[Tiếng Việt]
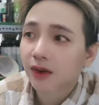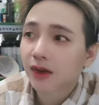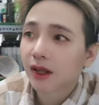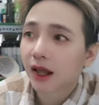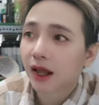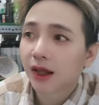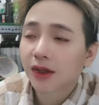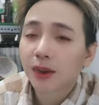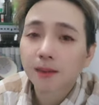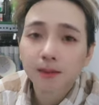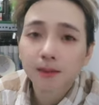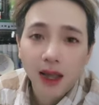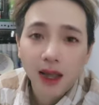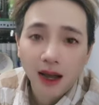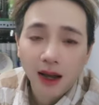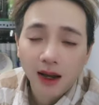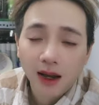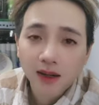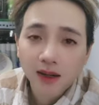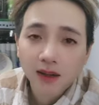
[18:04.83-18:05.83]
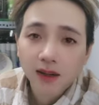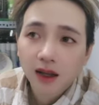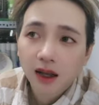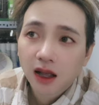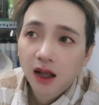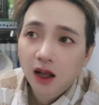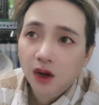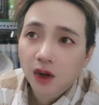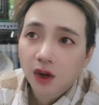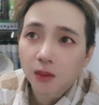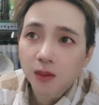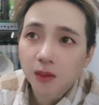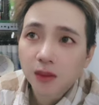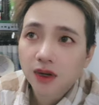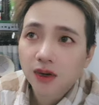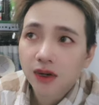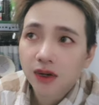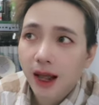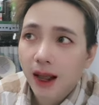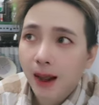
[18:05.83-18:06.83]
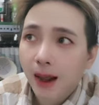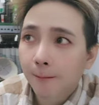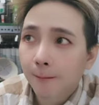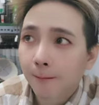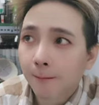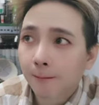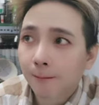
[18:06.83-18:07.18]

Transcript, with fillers: có thể giúp đỡ cũng như là